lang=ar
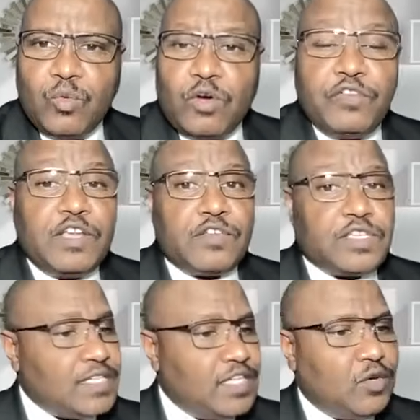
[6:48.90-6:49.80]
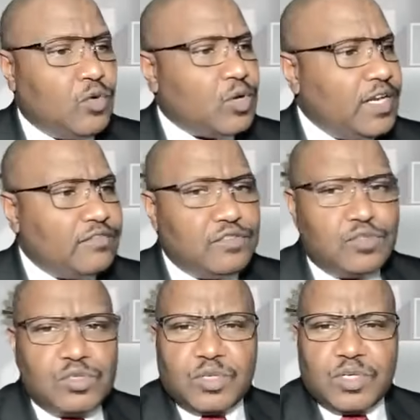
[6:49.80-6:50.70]
وفي دفاتير اخرى هنا في
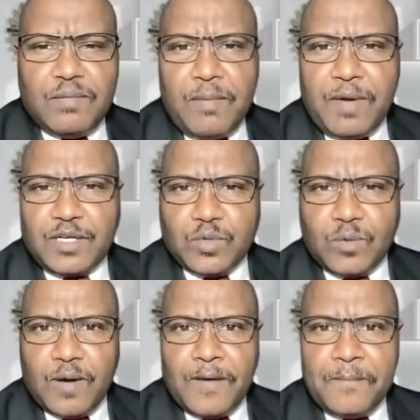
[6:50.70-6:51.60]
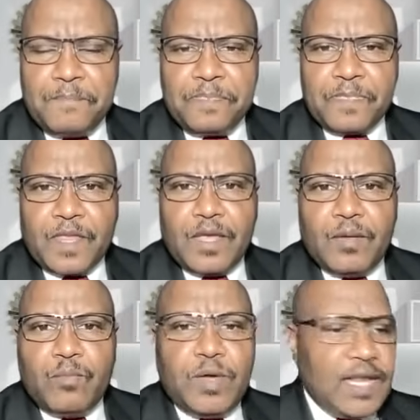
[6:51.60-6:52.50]
الجزر دي ما مكتوبه
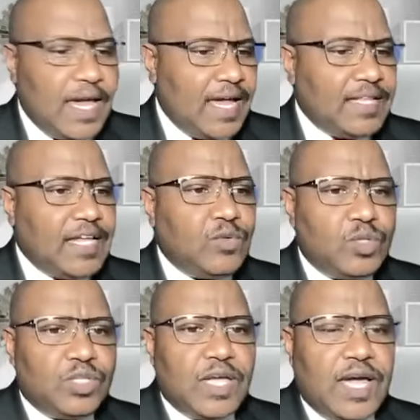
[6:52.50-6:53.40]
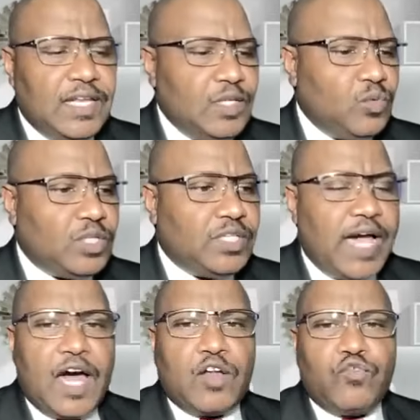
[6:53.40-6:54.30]
بالعادات والتقاليد
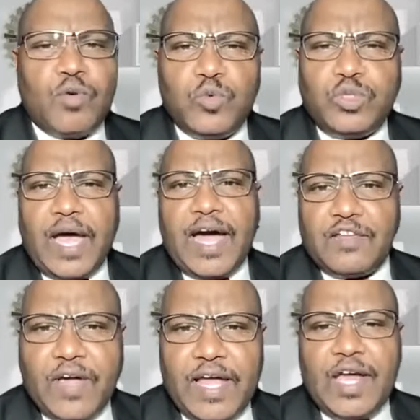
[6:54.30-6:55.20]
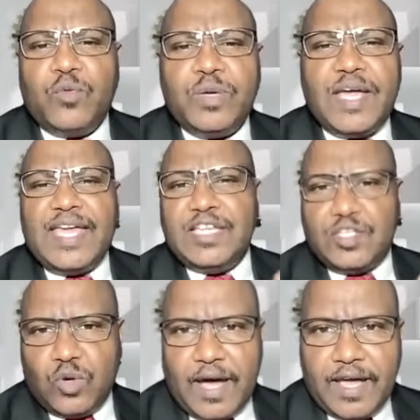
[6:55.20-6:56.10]
والتعارف ومتعارف عليها وبقى اي
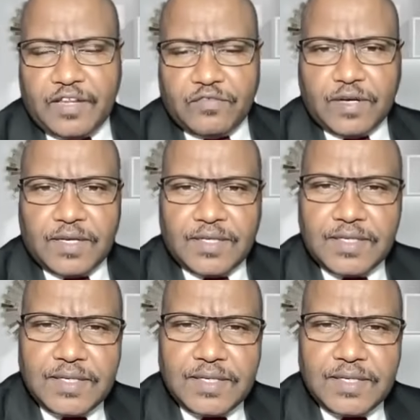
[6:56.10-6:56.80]
زول عارفها